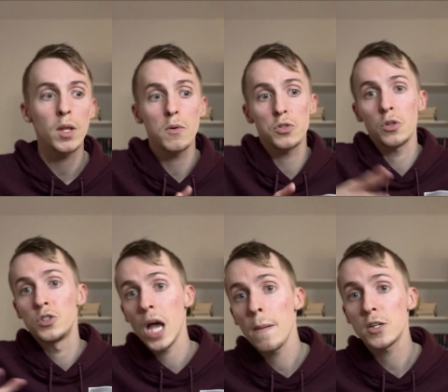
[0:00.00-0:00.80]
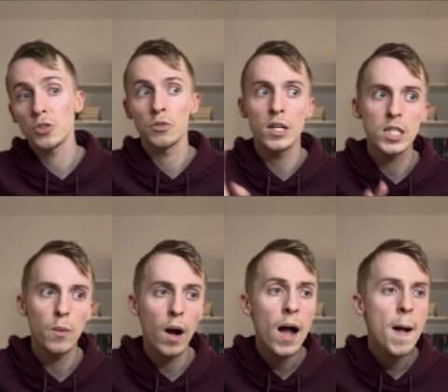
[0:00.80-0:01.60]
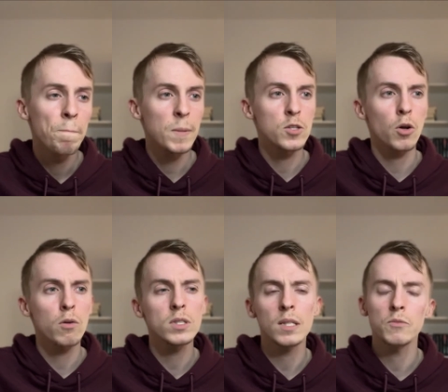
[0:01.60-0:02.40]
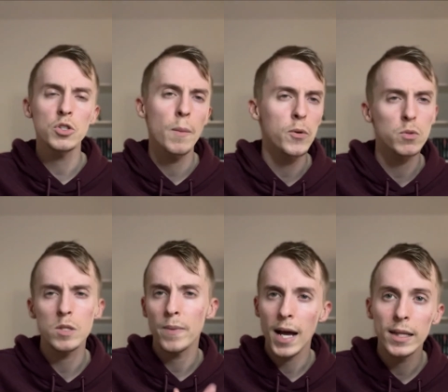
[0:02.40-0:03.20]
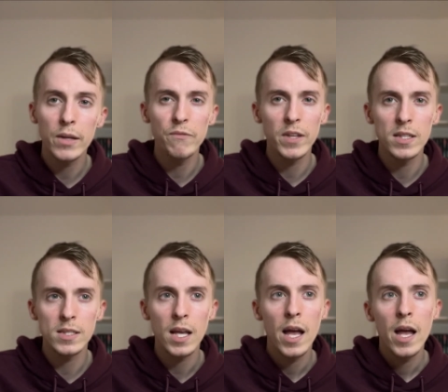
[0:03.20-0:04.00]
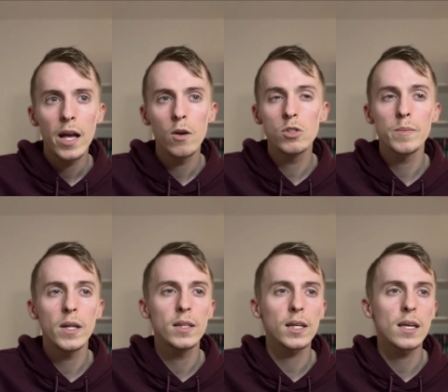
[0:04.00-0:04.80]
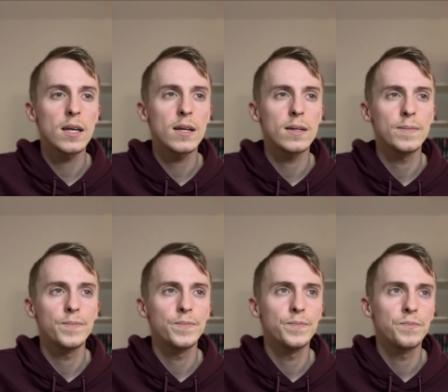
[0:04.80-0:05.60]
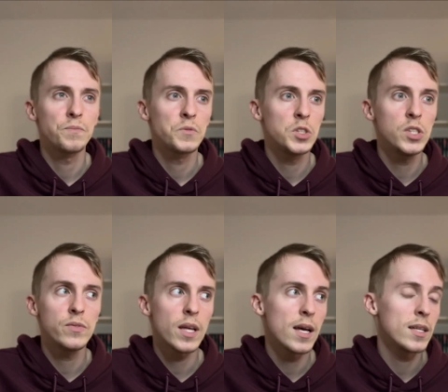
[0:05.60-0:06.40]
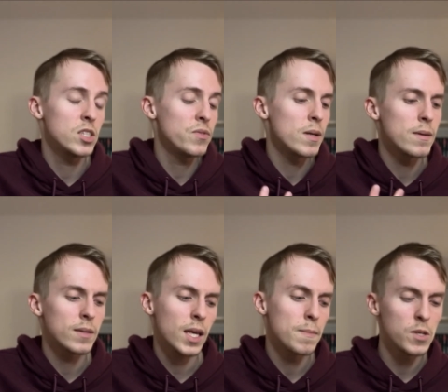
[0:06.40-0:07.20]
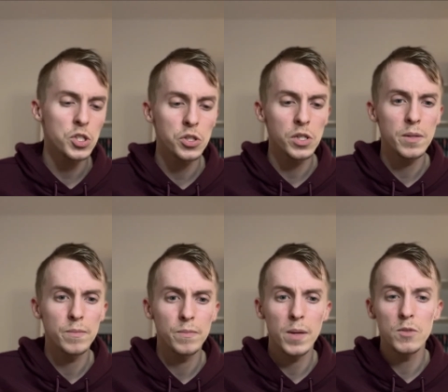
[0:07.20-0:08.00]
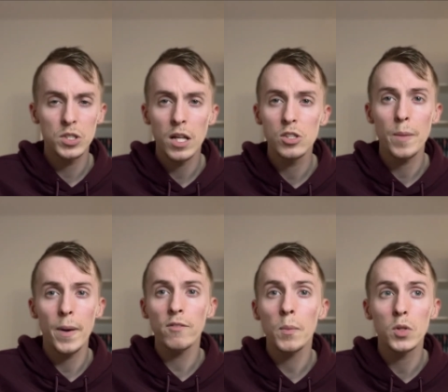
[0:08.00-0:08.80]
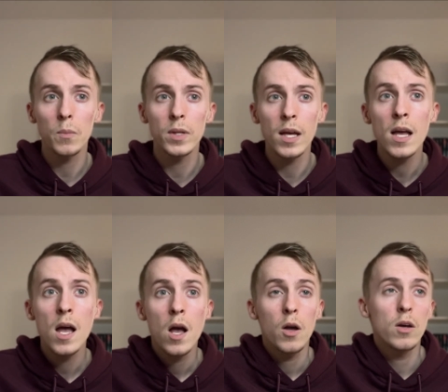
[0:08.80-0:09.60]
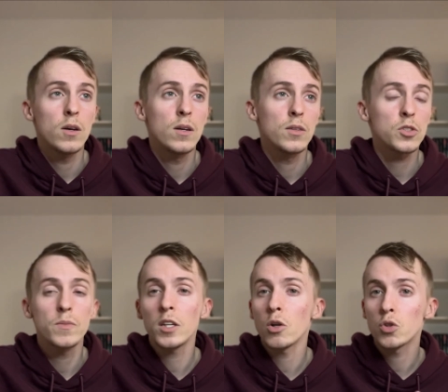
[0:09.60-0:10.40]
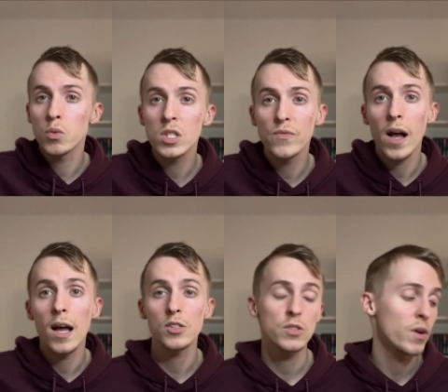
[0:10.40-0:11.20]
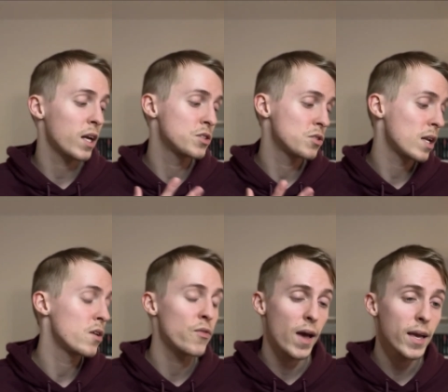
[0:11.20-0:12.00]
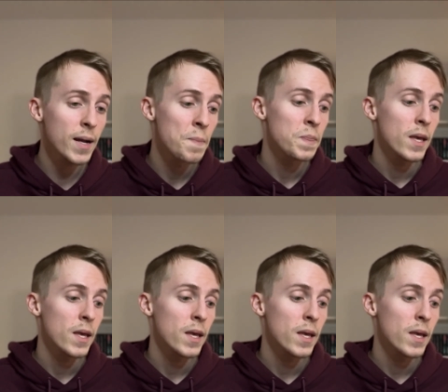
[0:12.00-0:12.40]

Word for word: nie wiadomo czy to działa, czy to nie działa, też do końca tam coś nie poszło z planem, więc ludzie mieli takie um, dziwne, dziwne takie myśli i myśleli, że prawdopodobnie e, to są jakieś oszustwa, że to jest w ogóle jakiś totalny fake.